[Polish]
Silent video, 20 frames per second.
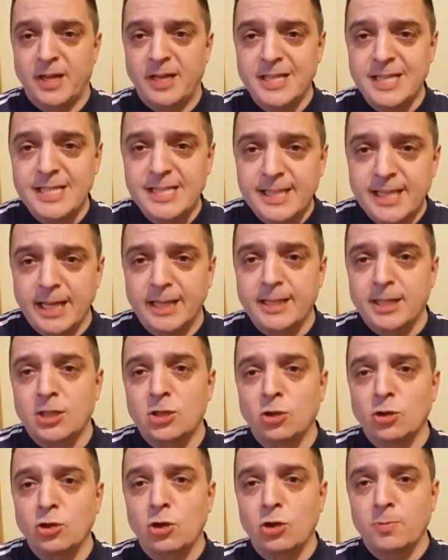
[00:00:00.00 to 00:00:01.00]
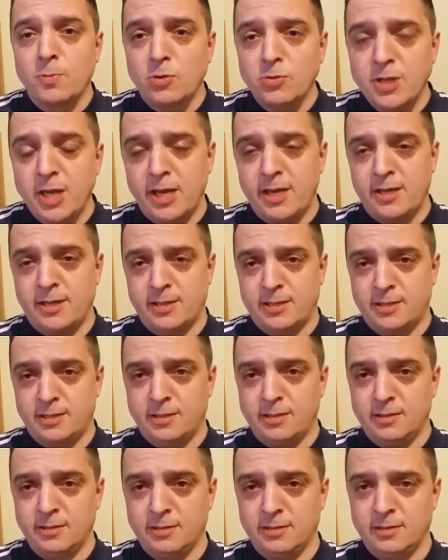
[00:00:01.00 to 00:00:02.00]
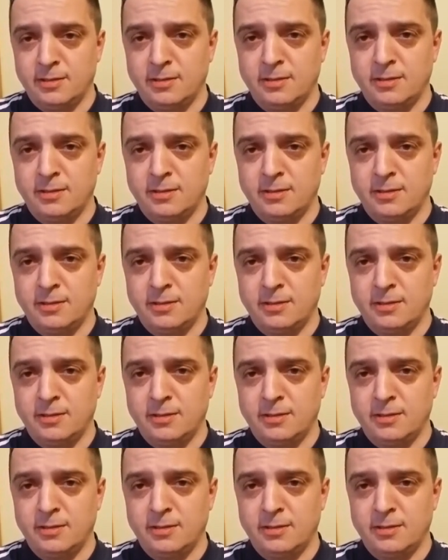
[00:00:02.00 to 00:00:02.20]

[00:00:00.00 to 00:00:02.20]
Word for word: A niestety to normą nie jest.